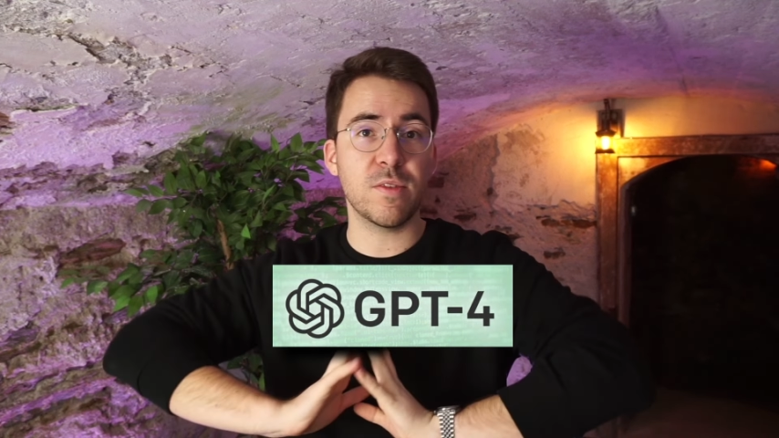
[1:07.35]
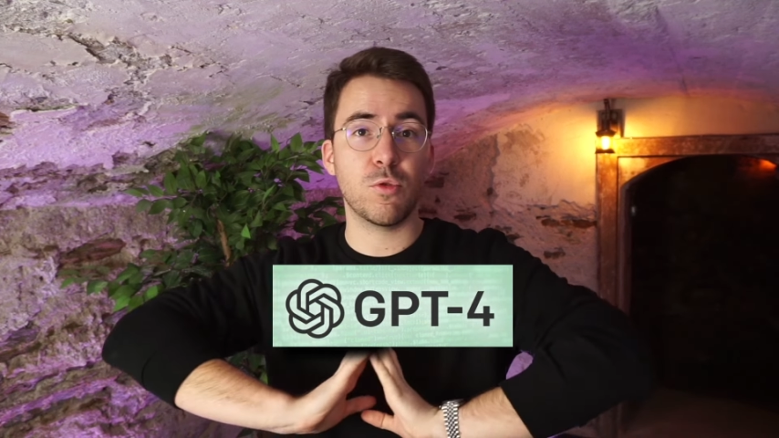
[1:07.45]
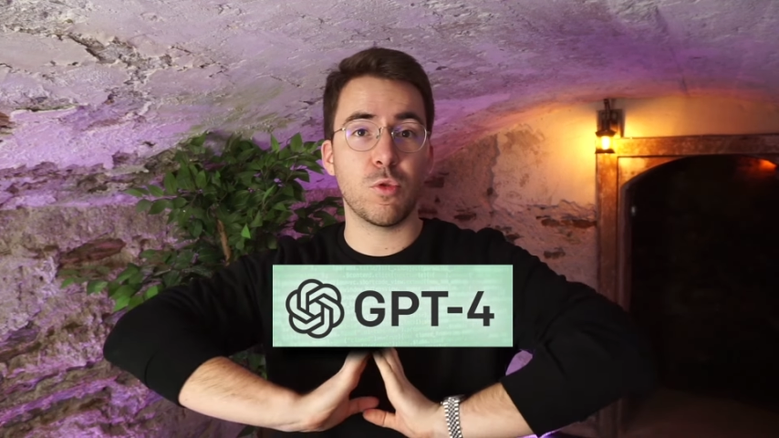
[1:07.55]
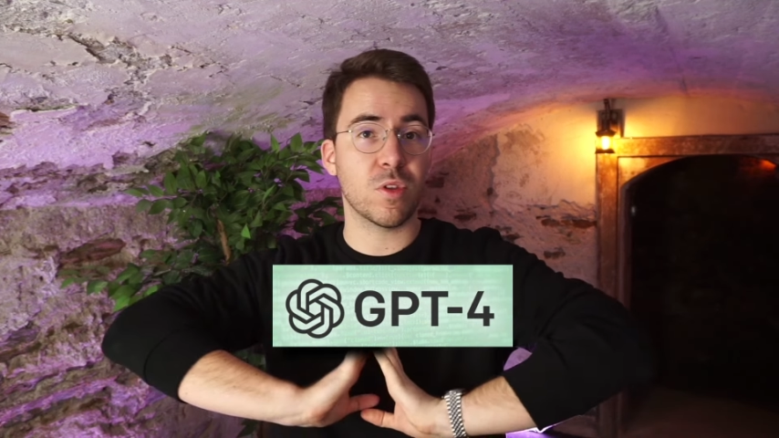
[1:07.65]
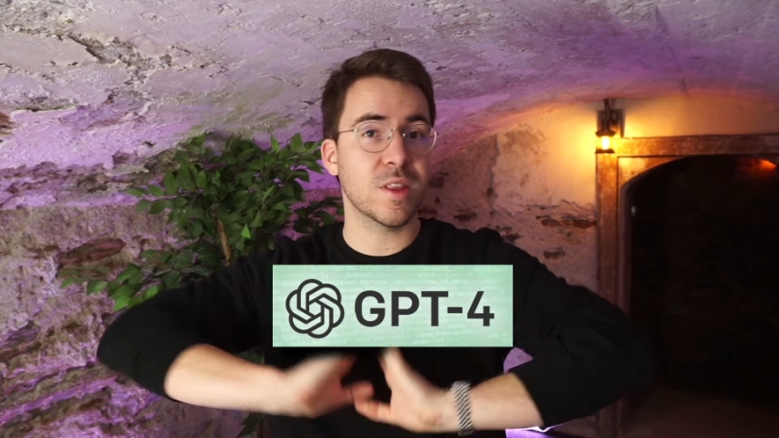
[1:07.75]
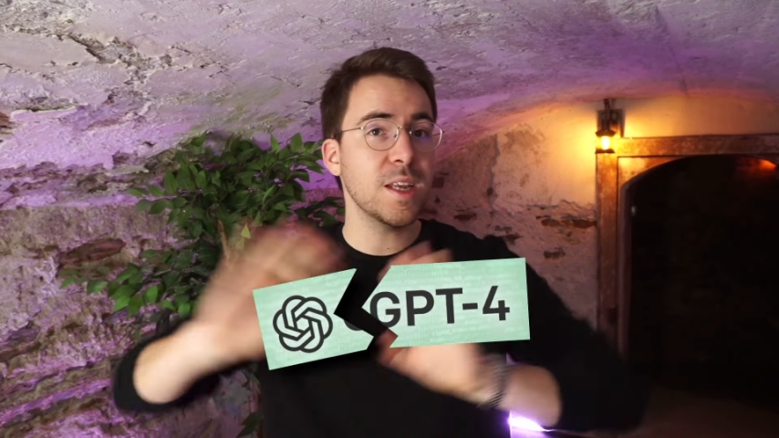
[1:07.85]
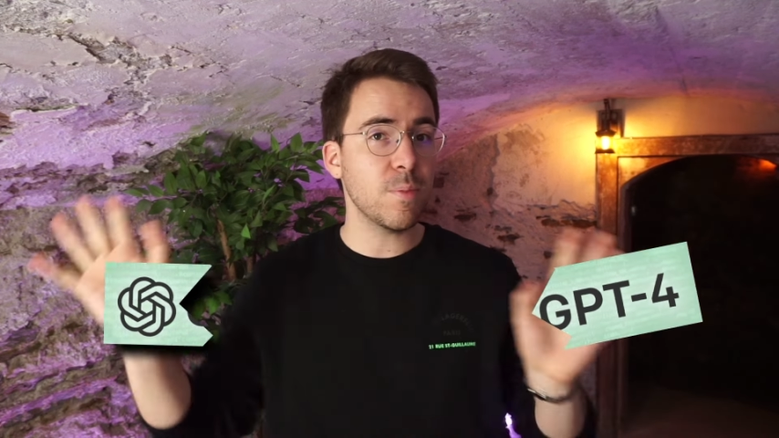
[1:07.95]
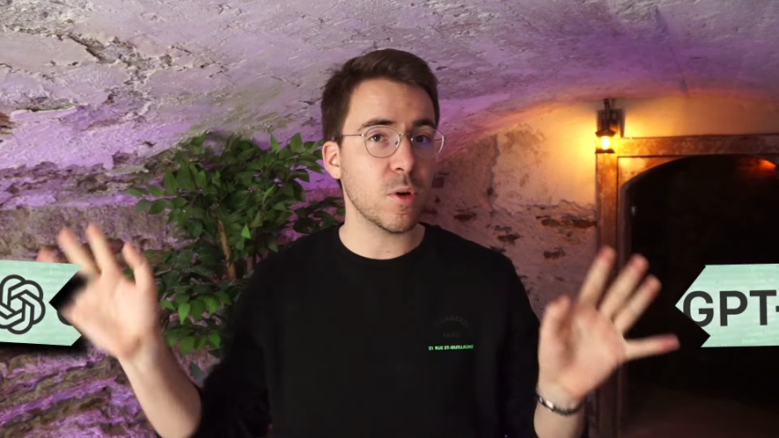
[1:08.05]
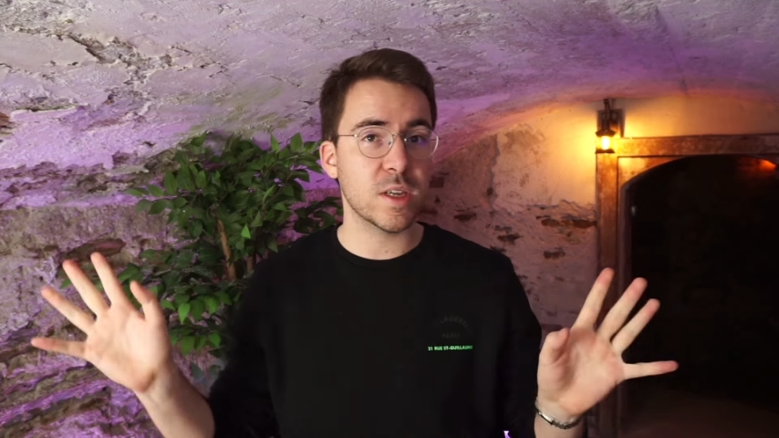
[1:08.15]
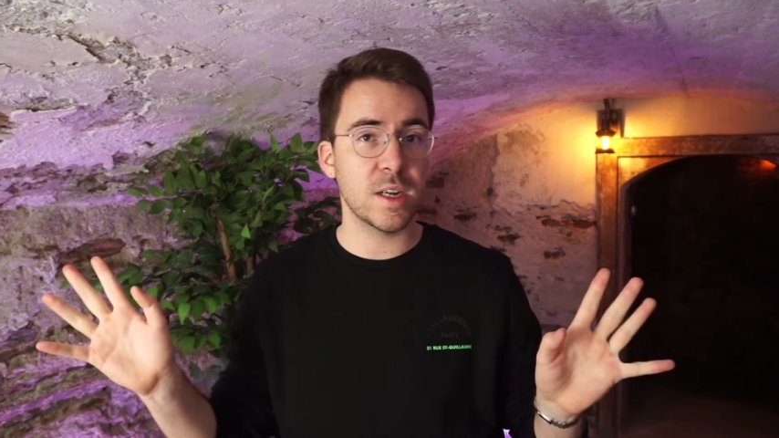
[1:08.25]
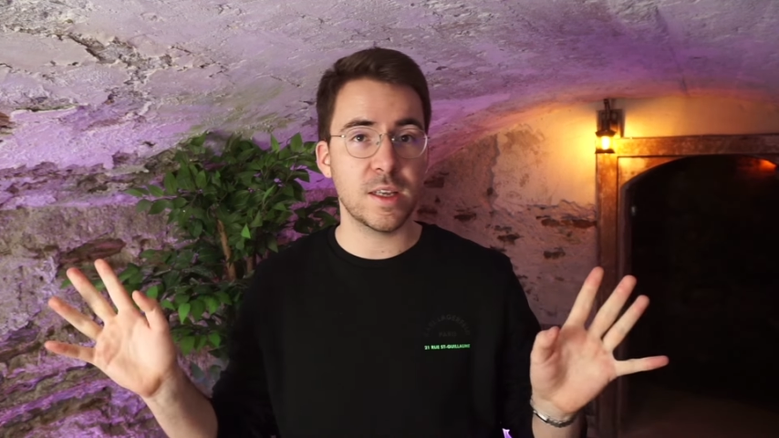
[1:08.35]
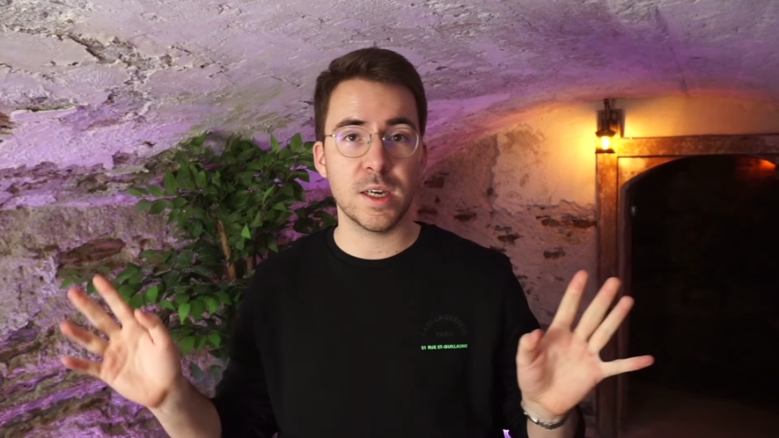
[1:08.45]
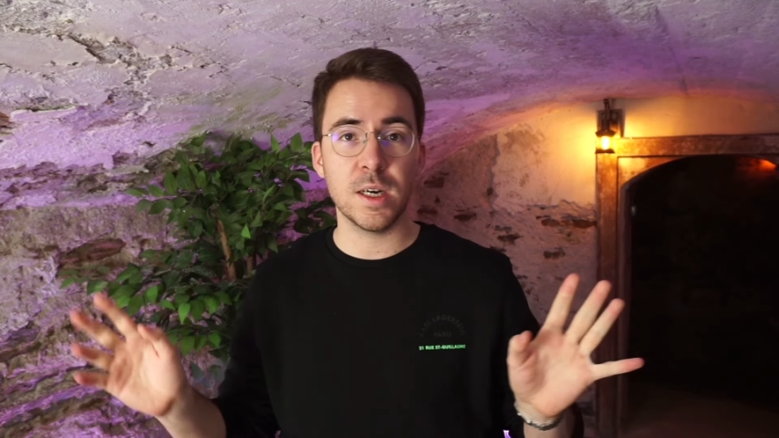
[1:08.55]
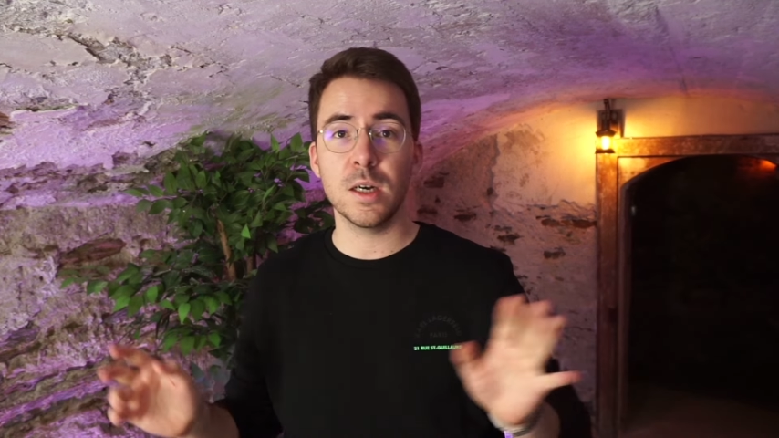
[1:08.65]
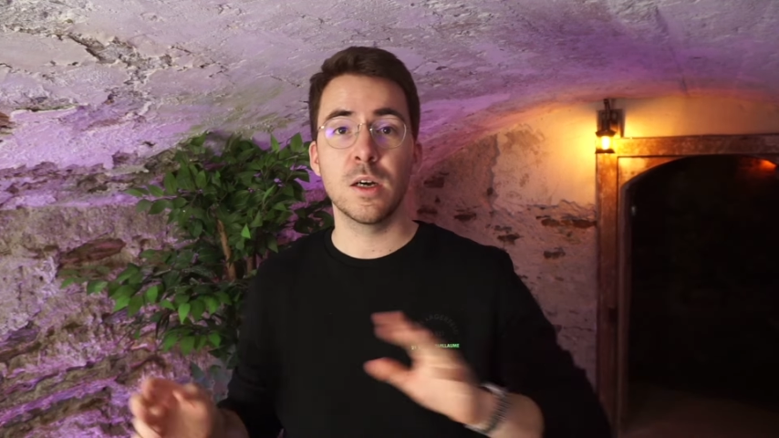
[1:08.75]
sur n'importe quelle
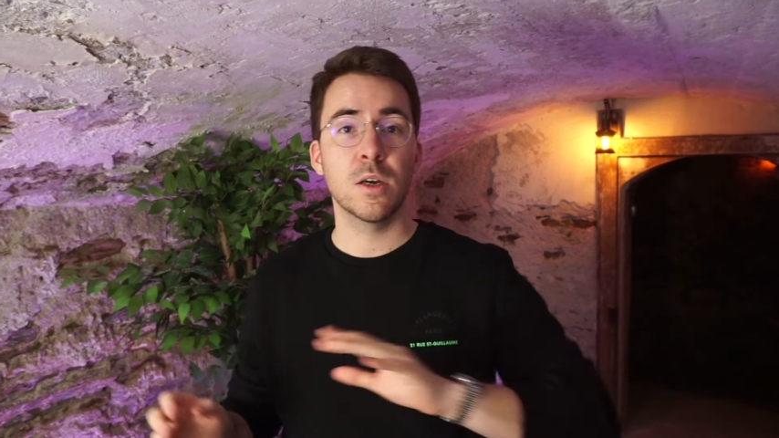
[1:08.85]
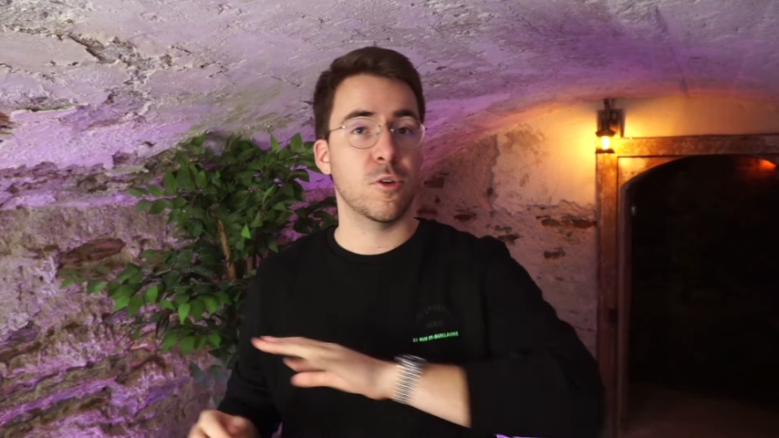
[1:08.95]
IA,